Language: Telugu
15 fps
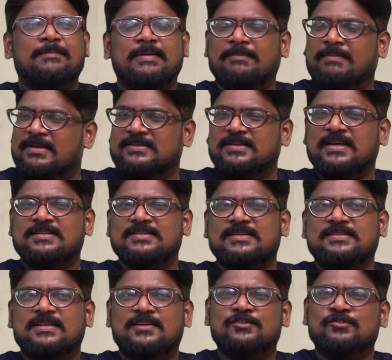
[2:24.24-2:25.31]
ప్రభాస్ గారు
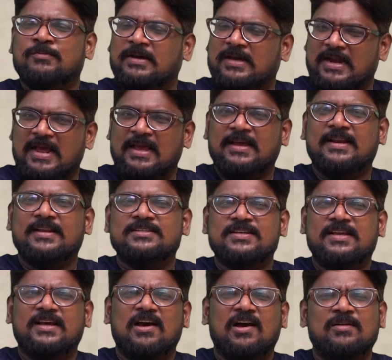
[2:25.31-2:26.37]
చేశారు సుమ గారు యాంకరింగ్
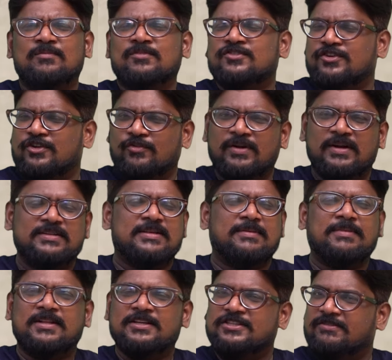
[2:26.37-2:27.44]
చేయగా ఆల్మోస్ట్ యూనిట్కి
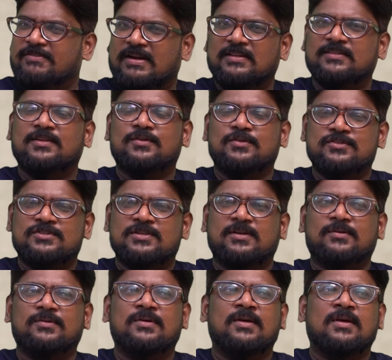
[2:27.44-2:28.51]
సంబంధించిన వాళ్ళందరూ
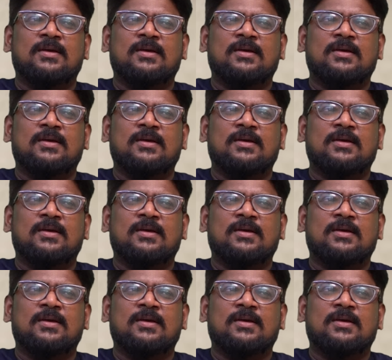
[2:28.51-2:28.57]
వచ్చారు